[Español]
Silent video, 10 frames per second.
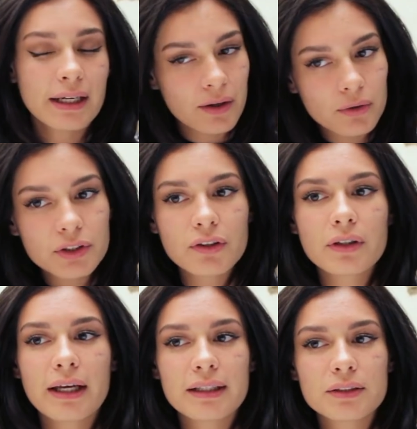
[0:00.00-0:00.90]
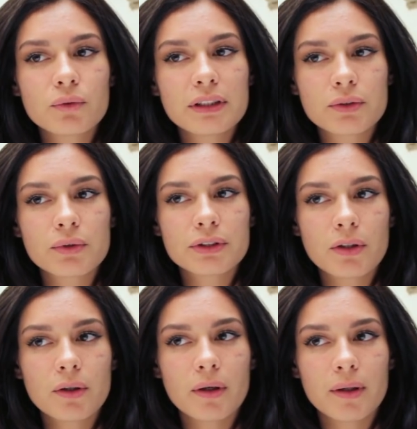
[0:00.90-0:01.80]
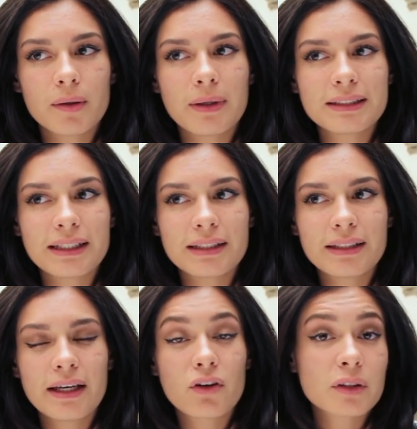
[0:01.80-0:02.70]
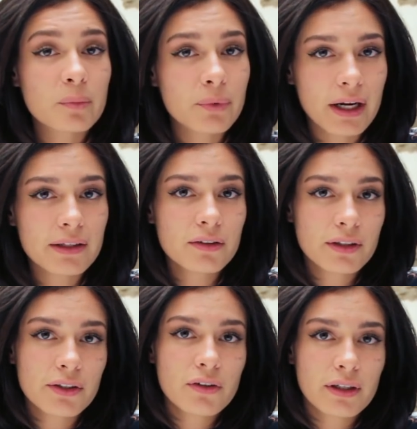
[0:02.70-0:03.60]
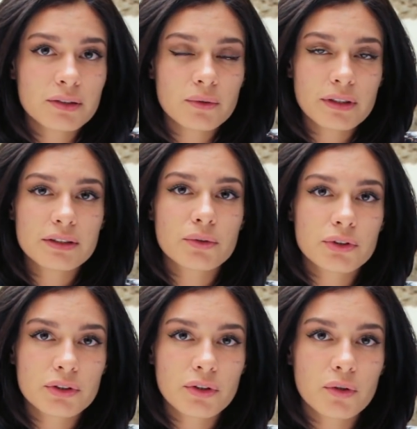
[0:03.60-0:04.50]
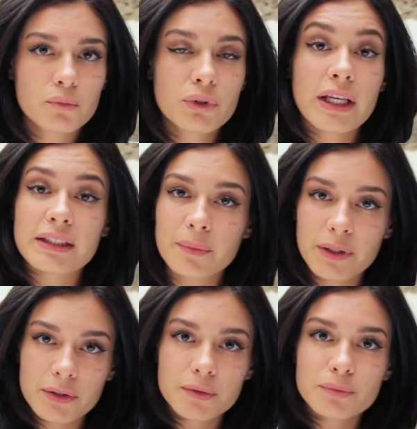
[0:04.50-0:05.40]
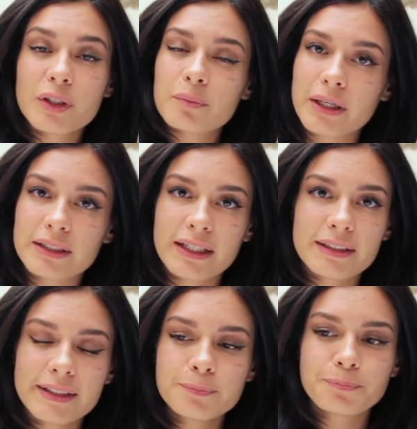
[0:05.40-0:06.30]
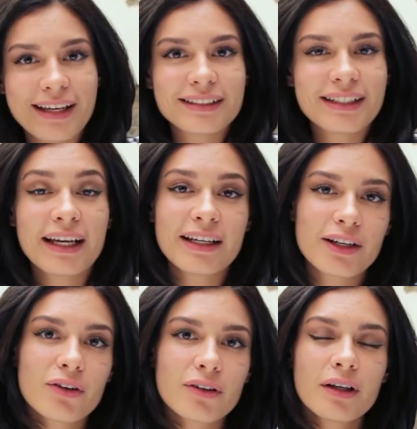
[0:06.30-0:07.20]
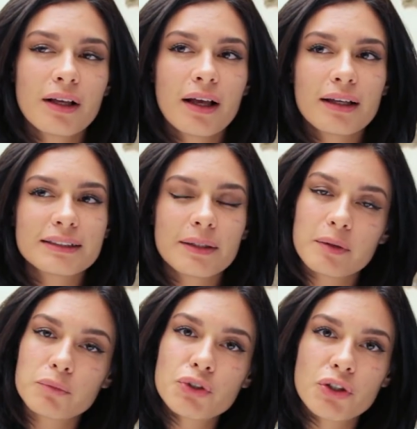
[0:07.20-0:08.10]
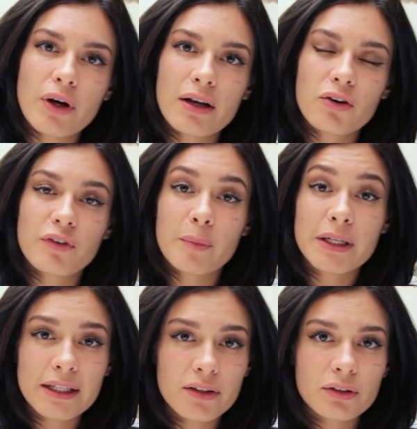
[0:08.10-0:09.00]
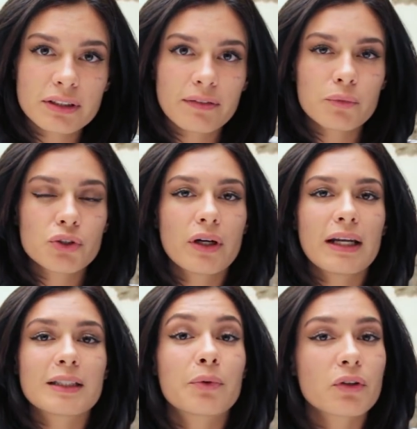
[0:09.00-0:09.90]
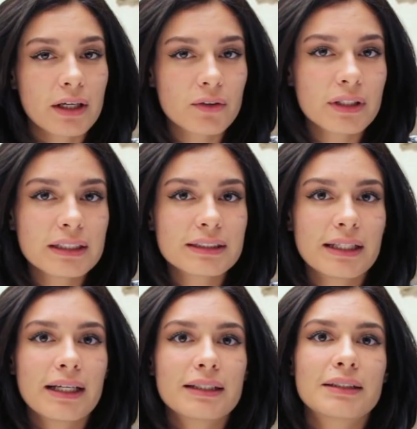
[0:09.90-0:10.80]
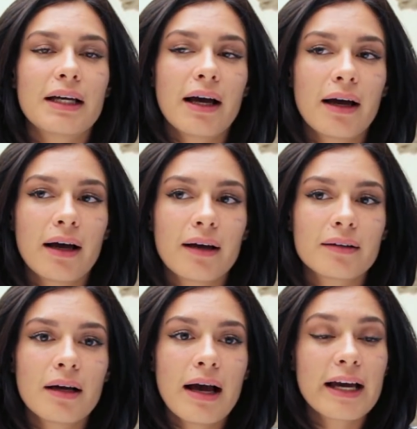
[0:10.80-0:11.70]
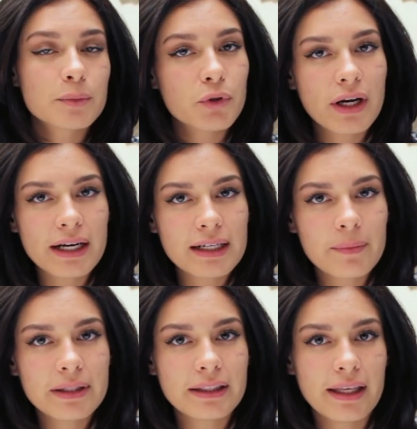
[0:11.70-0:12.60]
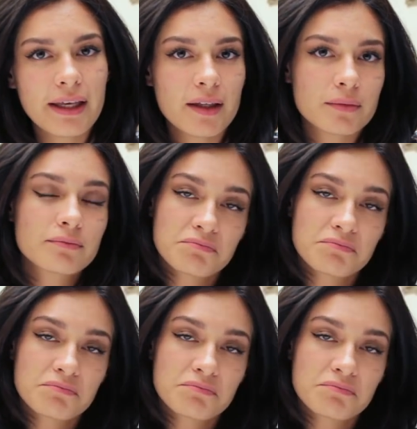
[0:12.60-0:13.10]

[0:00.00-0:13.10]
Creo yo que es un discurso eh, bastante contemporáneo, creo yo que es un discurso muy atrevido, muy impactante. Este género se va mucho a lo femenino, se va mucho a las protagonistas, a, a explorar la mente